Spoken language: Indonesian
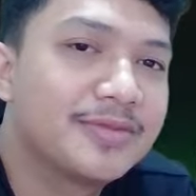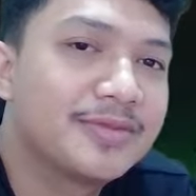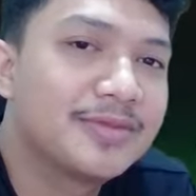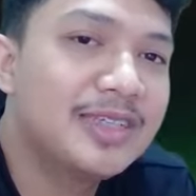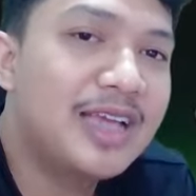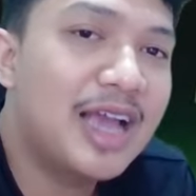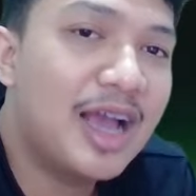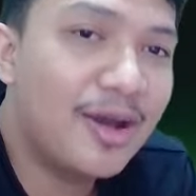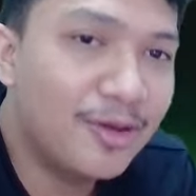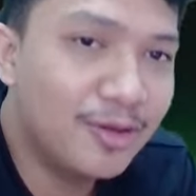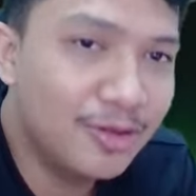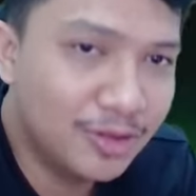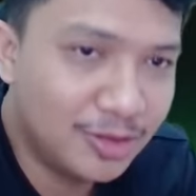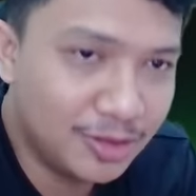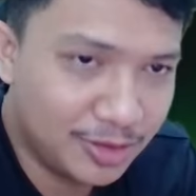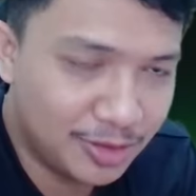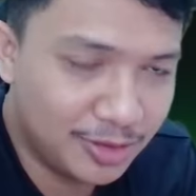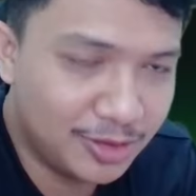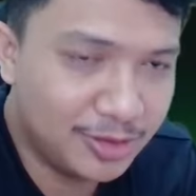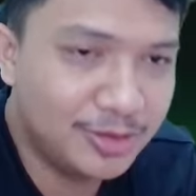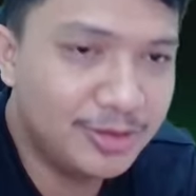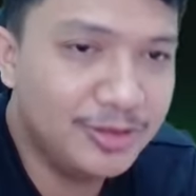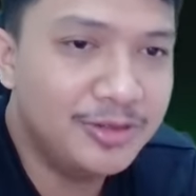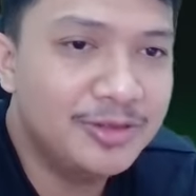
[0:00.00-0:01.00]
nggak
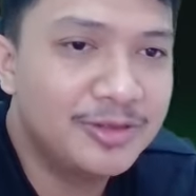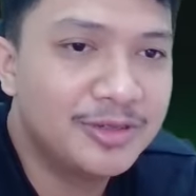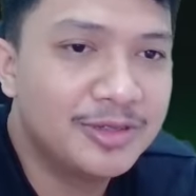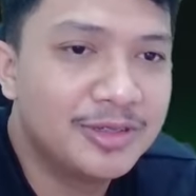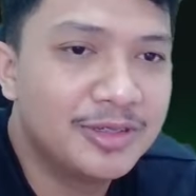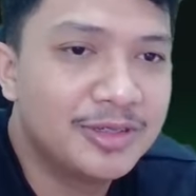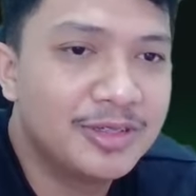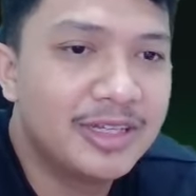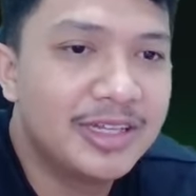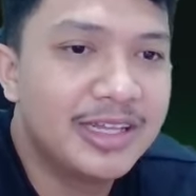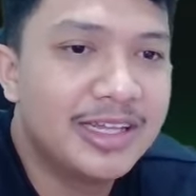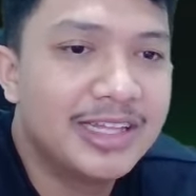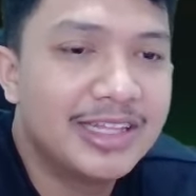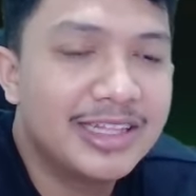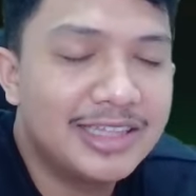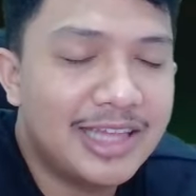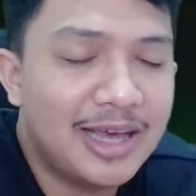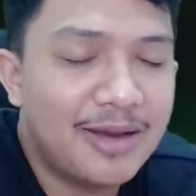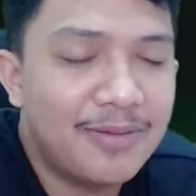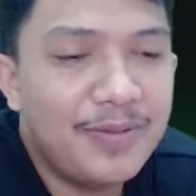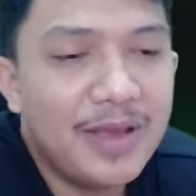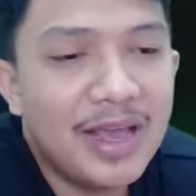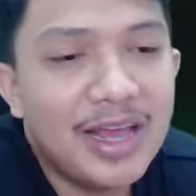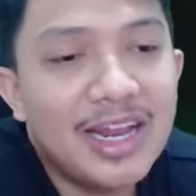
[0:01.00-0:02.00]
untung
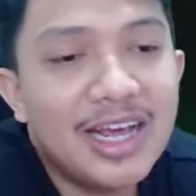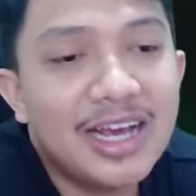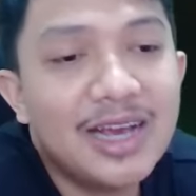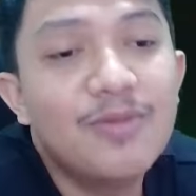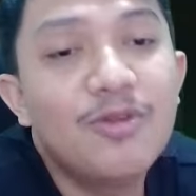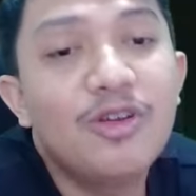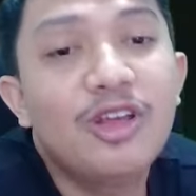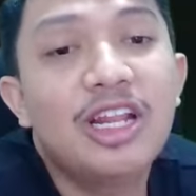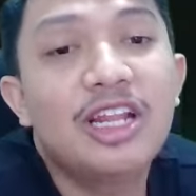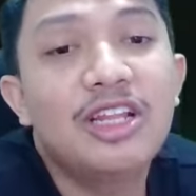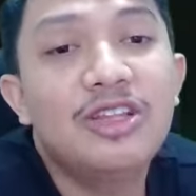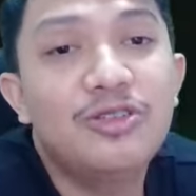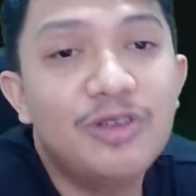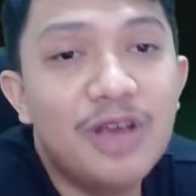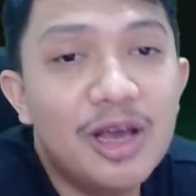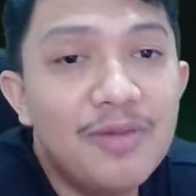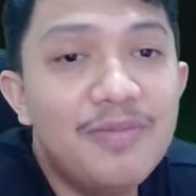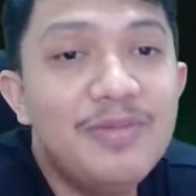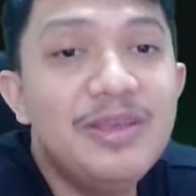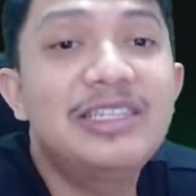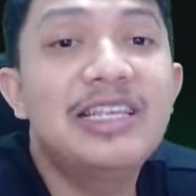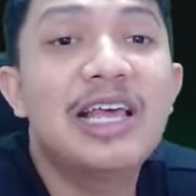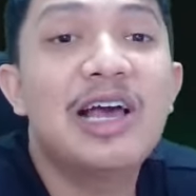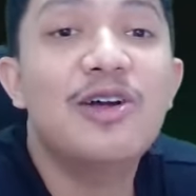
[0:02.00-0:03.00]
tapi ada kemungkinan juga
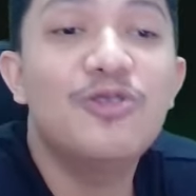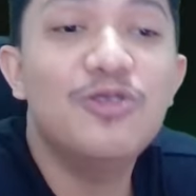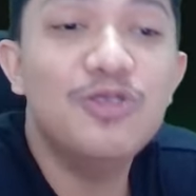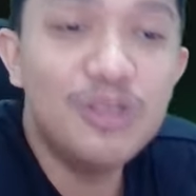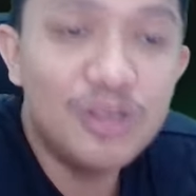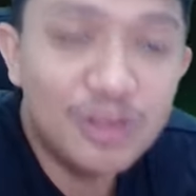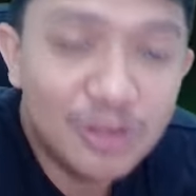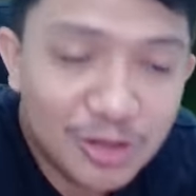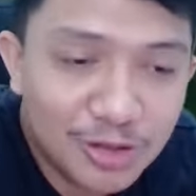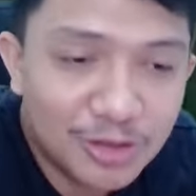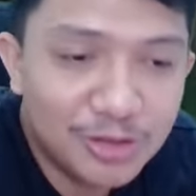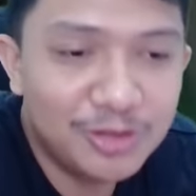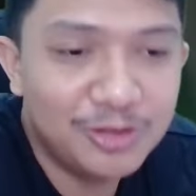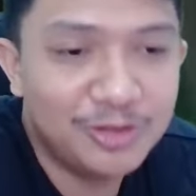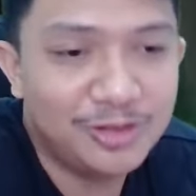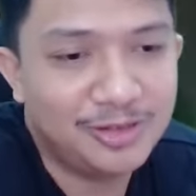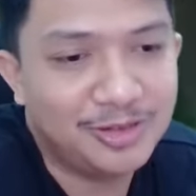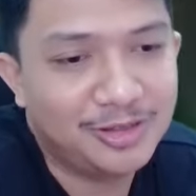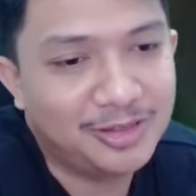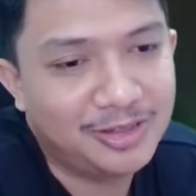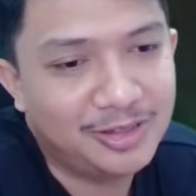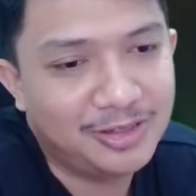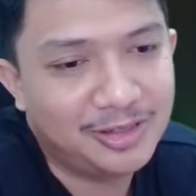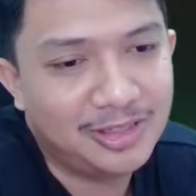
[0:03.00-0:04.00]
bisa untung
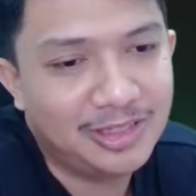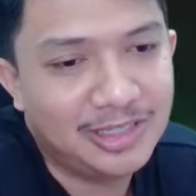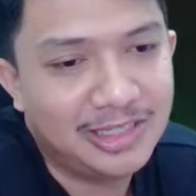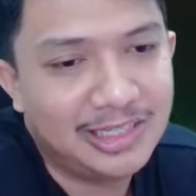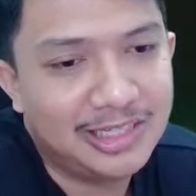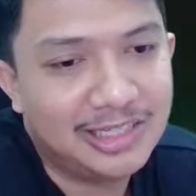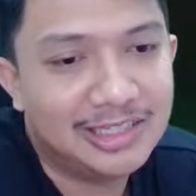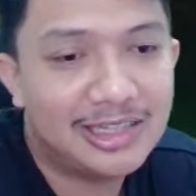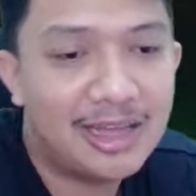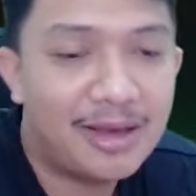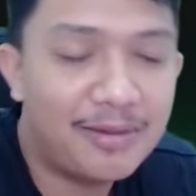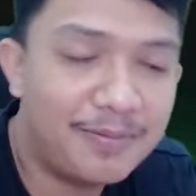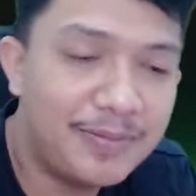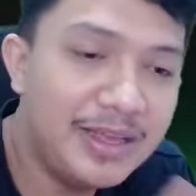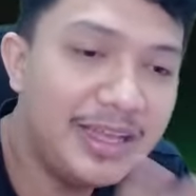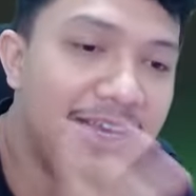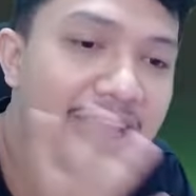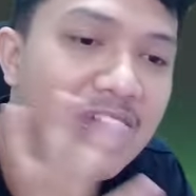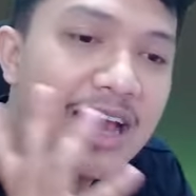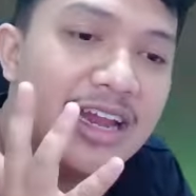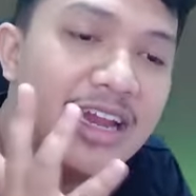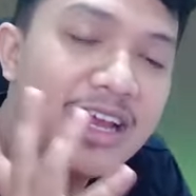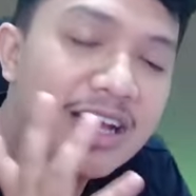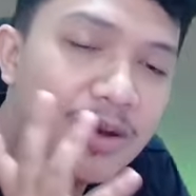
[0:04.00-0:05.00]
tapi
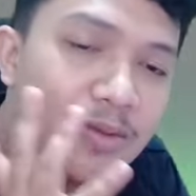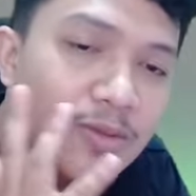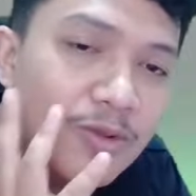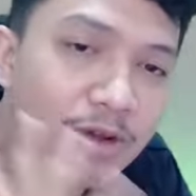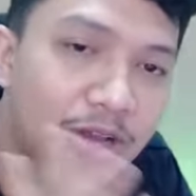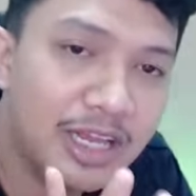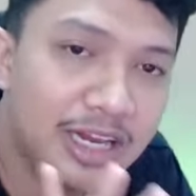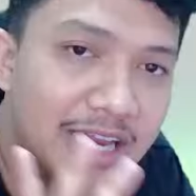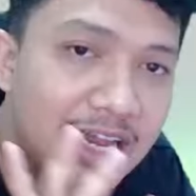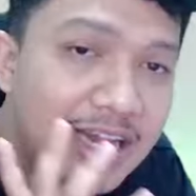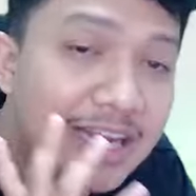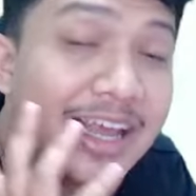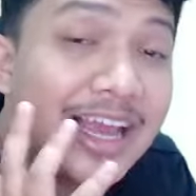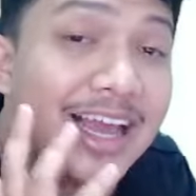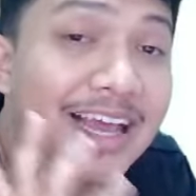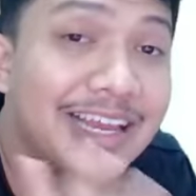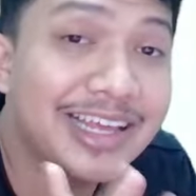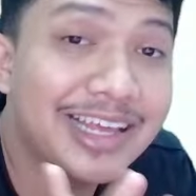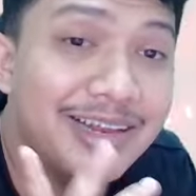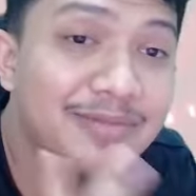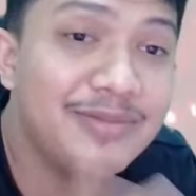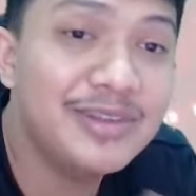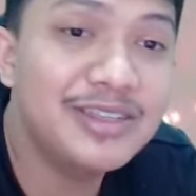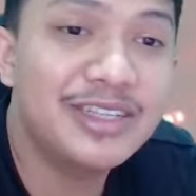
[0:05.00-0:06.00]
nggak ada kemungkinan
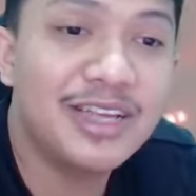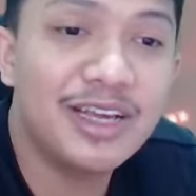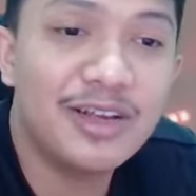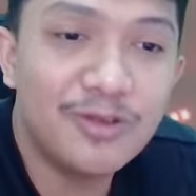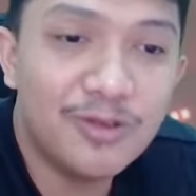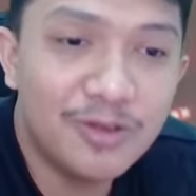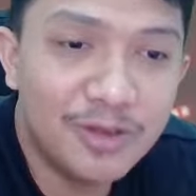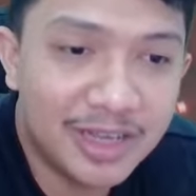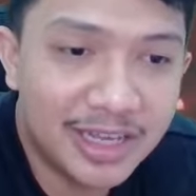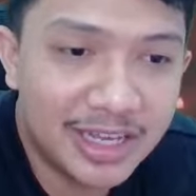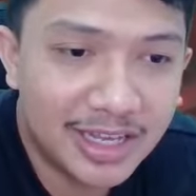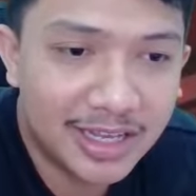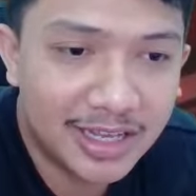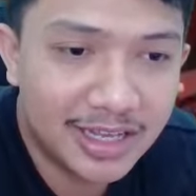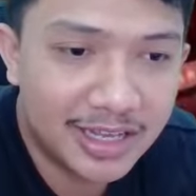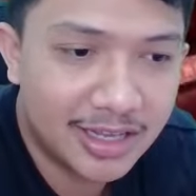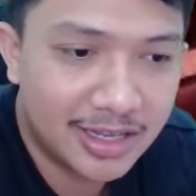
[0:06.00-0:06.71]
kalian bisa rugi